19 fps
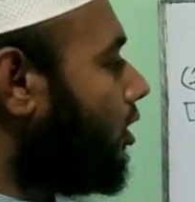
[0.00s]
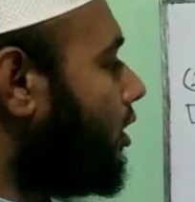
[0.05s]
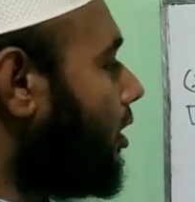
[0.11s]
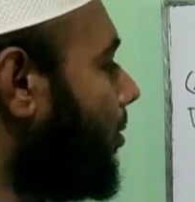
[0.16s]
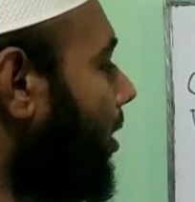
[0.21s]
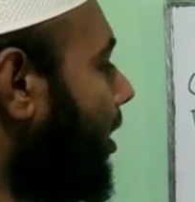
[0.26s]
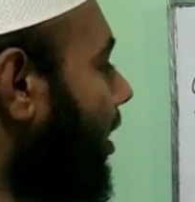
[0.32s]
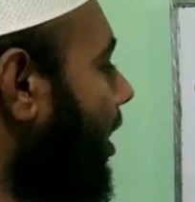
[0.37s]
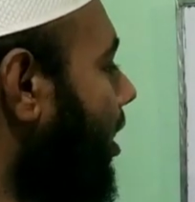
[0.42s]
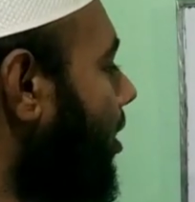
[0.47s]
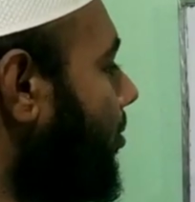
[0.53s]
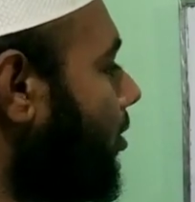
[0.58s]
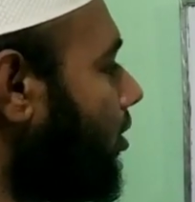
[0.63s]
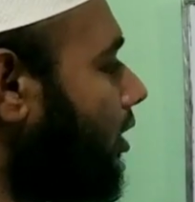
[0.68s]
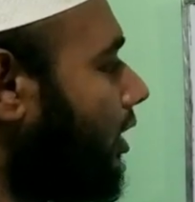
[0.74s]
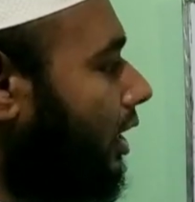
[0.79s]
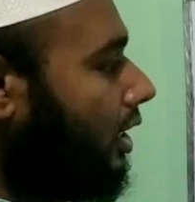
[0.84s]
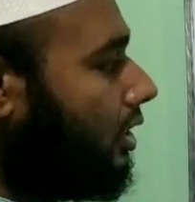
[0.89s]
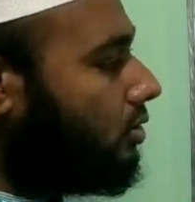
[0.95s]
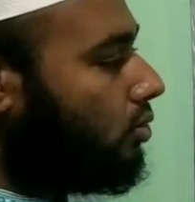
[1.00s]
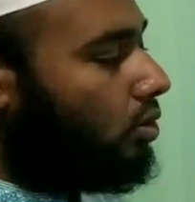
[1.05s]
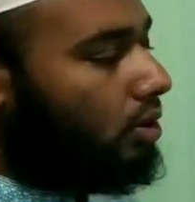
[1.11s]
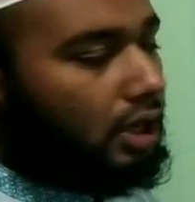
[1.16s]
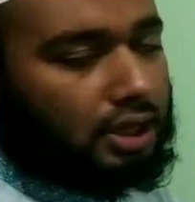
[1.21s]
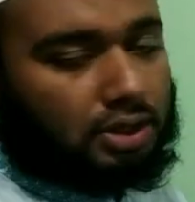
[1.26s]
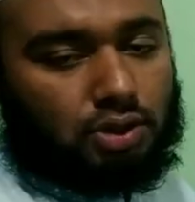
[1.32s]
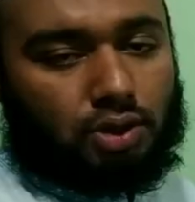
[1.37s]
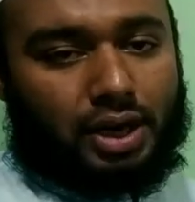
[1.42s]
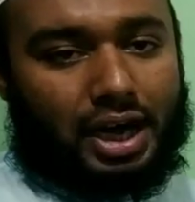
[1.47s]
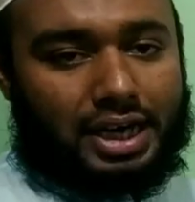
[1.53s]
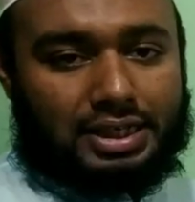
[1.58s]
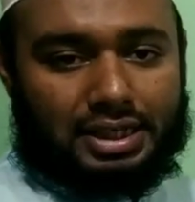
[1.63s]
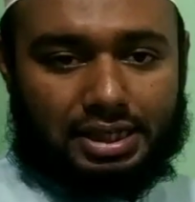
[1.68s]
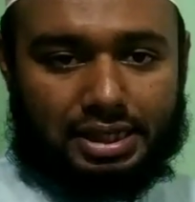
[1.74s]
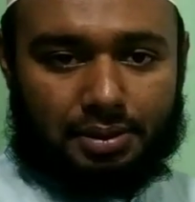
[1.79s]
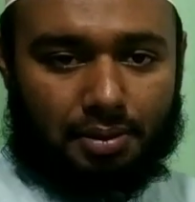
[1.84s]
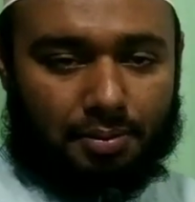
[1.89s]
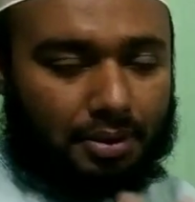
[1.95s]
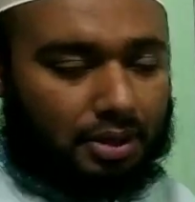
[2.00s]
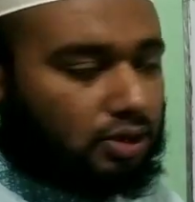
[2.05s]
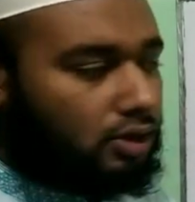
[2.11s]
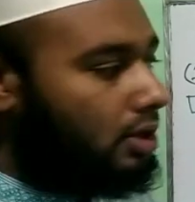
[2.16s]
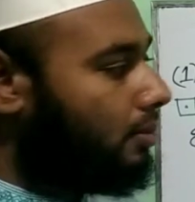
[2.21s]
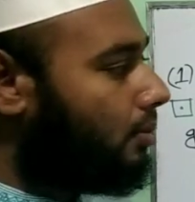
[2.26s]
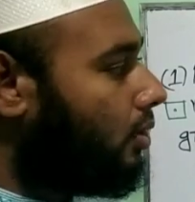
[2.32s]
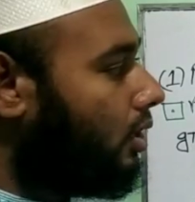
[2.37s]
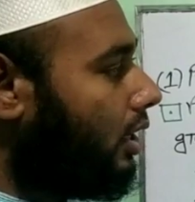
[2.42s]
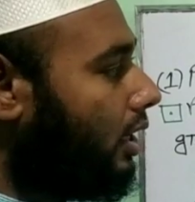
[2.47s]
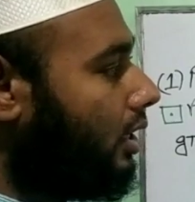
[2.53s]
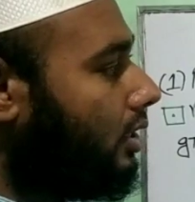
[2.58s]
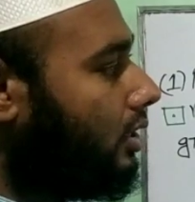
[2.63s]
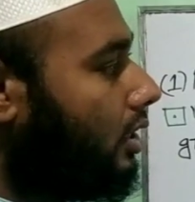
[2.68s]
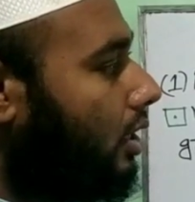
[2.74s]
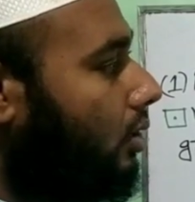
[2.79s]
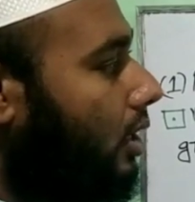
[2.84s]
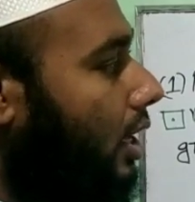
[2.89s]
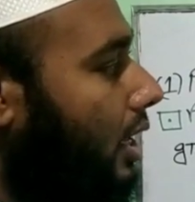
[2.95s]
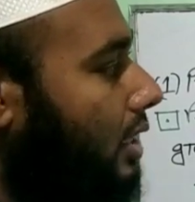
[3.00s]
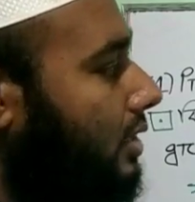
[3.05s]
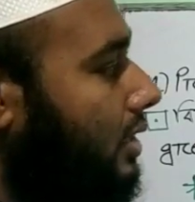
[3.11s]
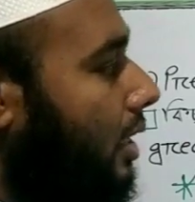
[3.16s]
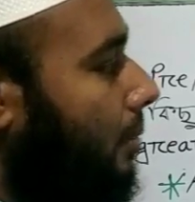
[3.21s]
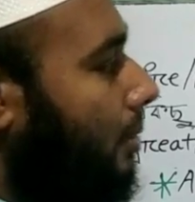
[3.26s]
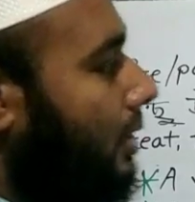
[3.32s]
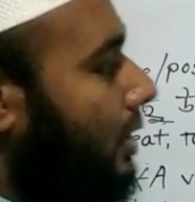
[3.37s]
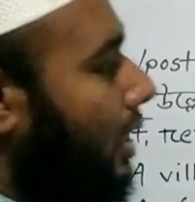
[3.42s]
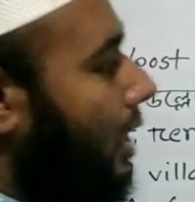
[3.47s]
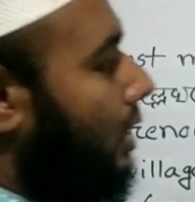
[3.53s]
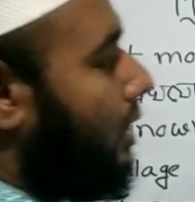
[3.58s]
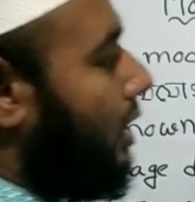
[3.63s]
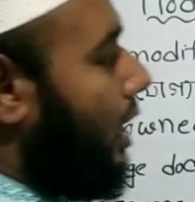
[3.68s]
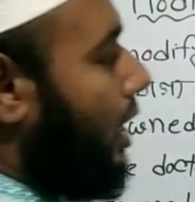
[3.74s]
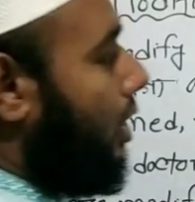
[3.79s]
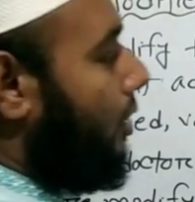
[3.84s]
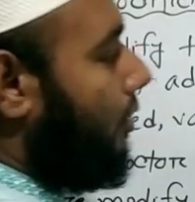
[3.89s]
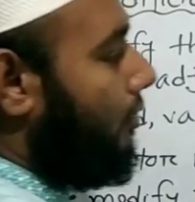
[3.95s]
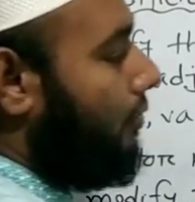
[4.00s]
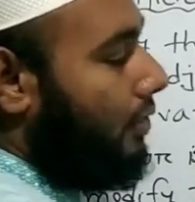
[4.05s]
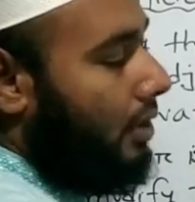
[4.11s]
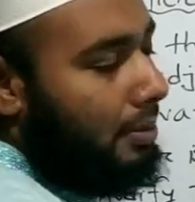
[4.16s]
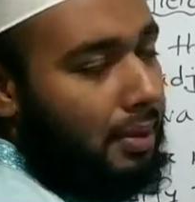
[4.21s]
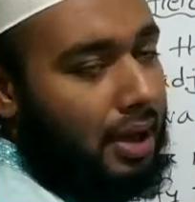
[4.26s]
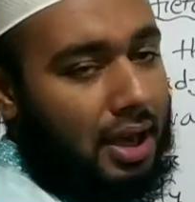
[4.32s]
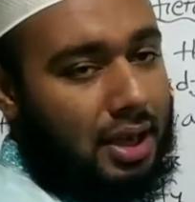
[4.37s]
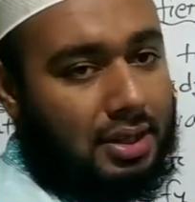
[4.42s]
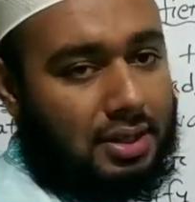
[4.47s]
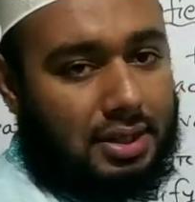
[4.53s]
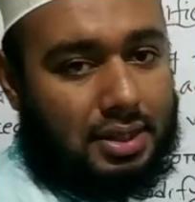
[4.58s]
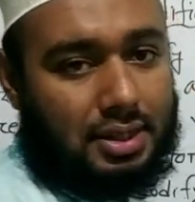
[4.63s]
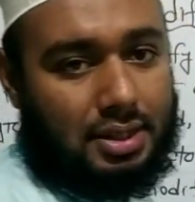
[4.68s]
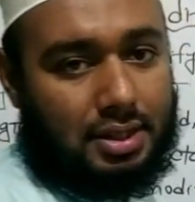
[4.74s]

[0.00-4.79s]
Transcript: যেমন এখানের মধ্যে কিছু উল্লেখযোগ্য অ্যাডজেক্টিভ আমরা যদি বলি তাহলে আছে আমাদের হাতে ফেমাস